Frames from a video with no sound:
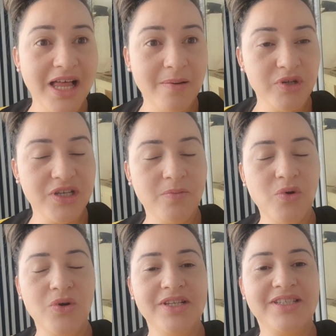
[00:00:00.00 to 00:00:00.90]
lá, meus
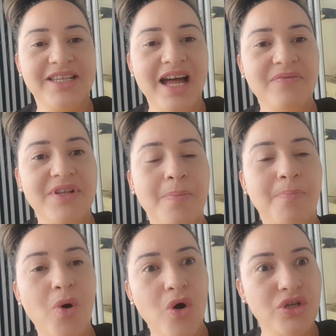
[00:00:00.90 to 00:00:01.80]
amores. Grávida
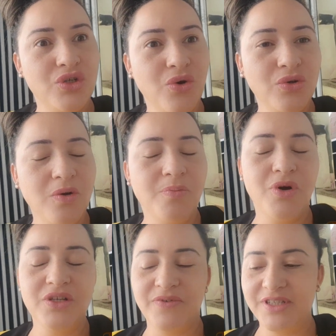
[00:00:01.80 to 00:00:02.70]
pode ou não
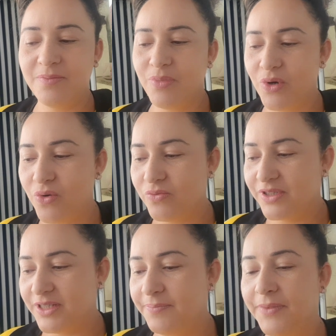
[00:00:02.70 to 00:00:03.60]
pode fazer
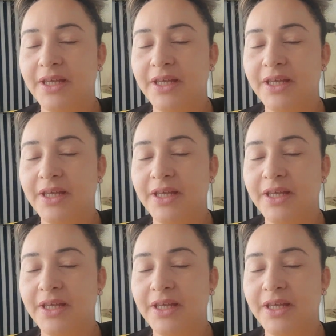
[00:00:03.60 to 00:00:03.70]
bronze?